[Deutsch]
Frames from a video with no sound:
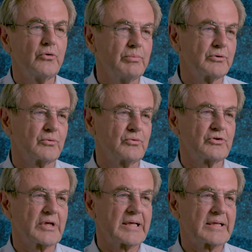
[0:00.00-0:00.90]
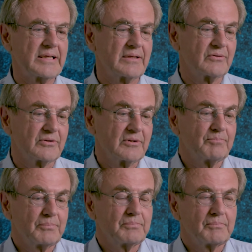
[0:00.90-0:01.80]
Überdruss reagieren und da
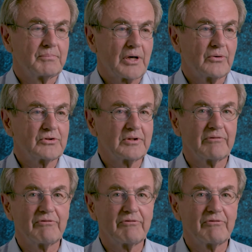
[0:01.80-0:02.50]
braucht es eine